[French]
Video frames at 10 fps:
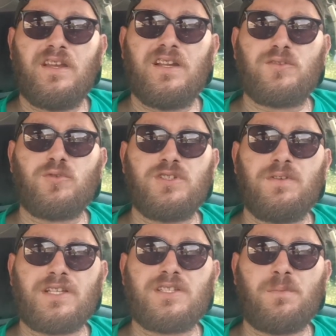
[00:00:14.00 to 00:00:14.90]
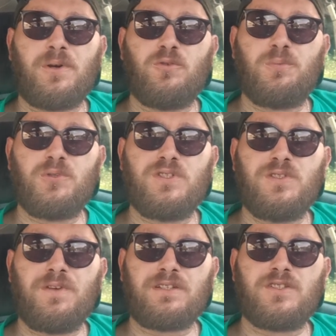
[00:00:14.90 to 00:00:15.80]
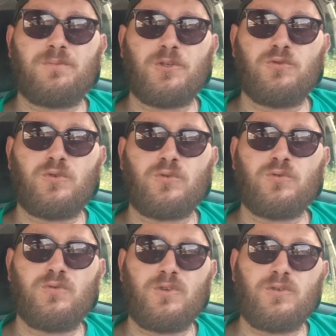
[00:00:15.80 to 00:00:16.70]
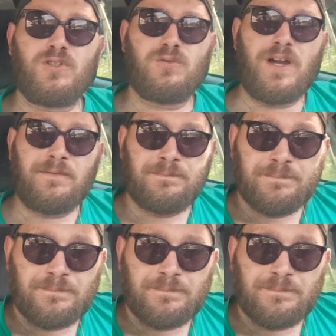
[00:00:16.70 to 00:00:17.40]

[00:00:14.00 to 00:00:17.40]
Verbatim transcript: Et laisse-toi divertir par le petit divertissement du tonton du vendredi soir.